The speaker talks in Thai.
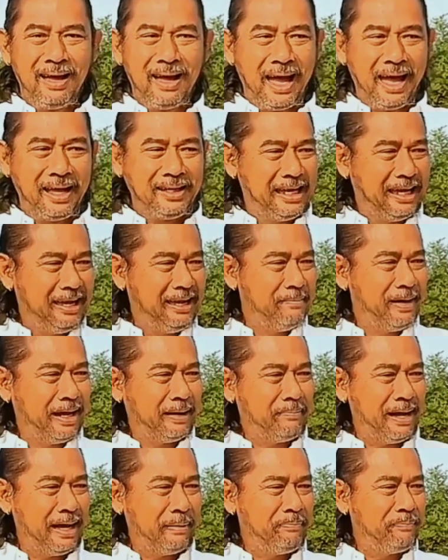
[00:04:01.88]
ไอที่มัน
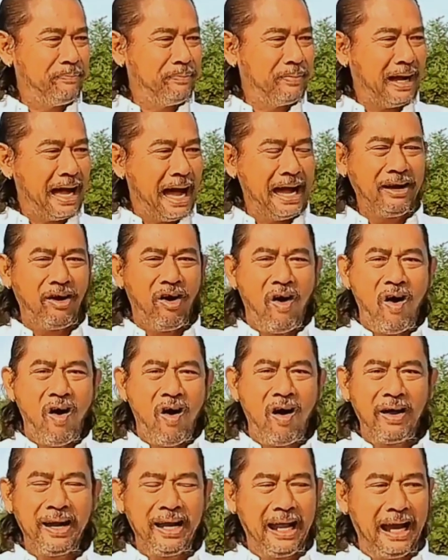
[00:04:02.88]
มาขายขอ
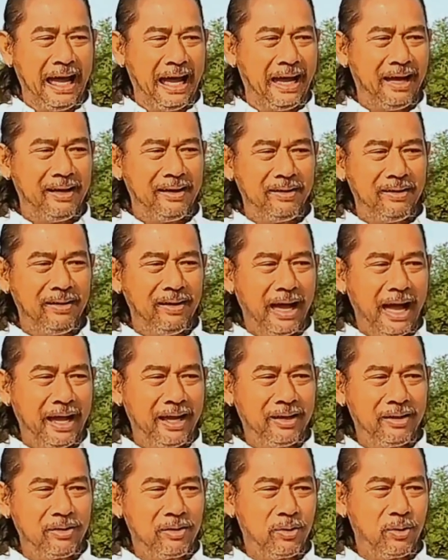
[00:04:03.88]
งนี่แหละ
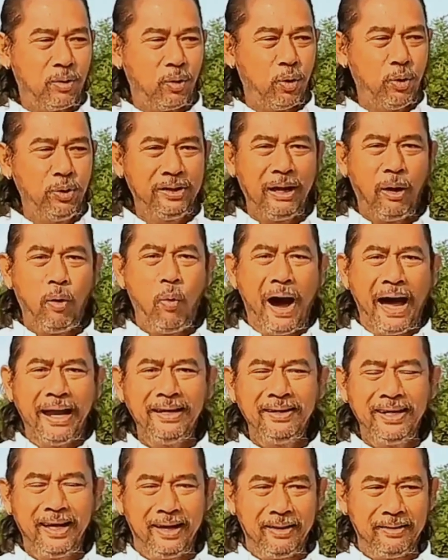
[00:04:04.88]
คุณสวัน
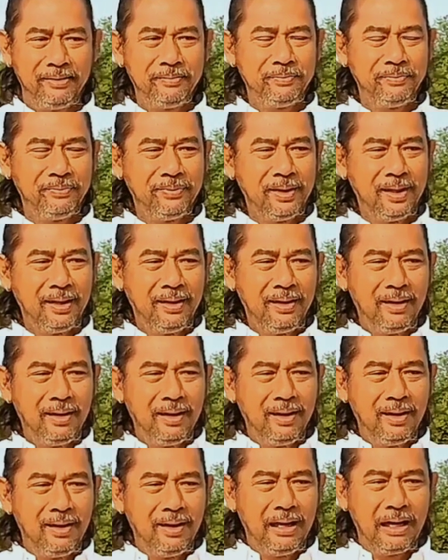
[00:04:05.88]
เนี่ย
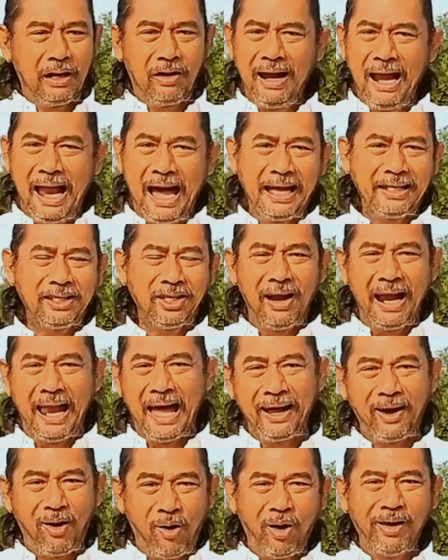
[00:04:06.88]
แล้วก็หลายต่อห
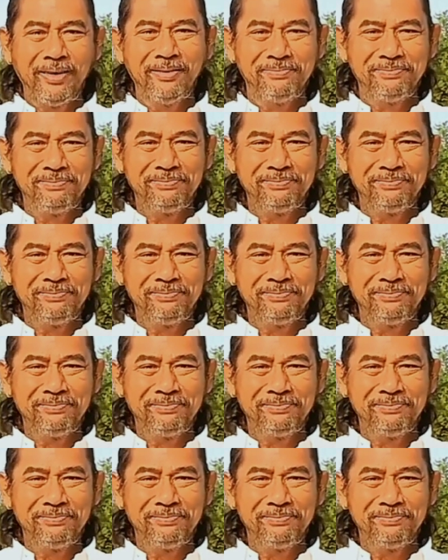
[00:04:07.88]
ลายคน